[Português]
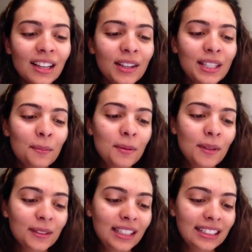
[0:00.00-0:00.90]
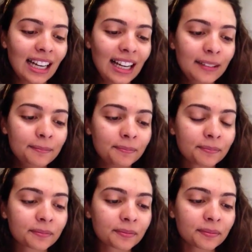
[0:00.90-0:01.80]
então, esse é o primeiro detalhe.
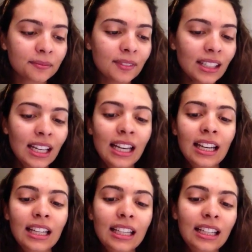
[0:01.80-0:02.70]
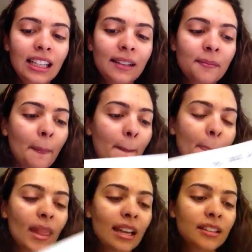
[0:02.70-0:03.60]
E
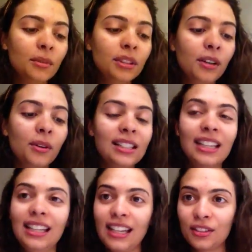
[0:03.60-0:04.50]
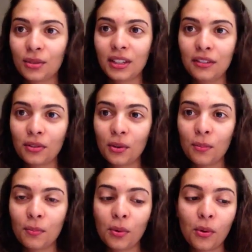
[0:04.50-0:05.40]
a segunda coisa que ele achou que ele ficou
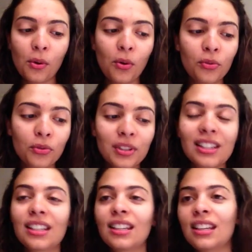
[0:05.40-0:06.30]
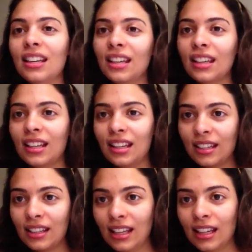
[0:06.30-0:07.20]
um pouco confuso, assim, que
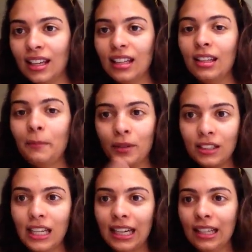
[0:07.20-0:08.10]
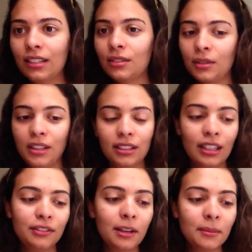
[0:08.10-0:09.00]
depois saindo,
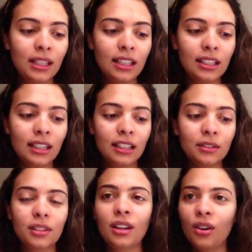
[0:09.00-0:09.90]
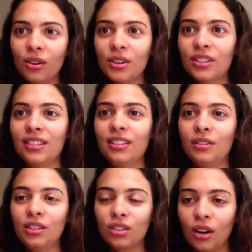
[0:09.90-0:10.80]
conhecendo a família, indo em lojas,
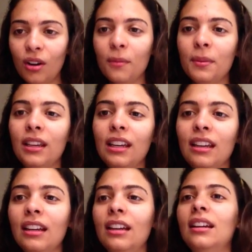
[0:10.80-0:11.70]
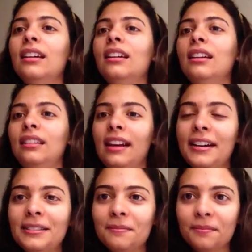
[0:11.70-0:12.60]
indo em shopping,
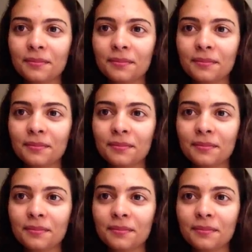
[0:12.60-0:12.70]
né?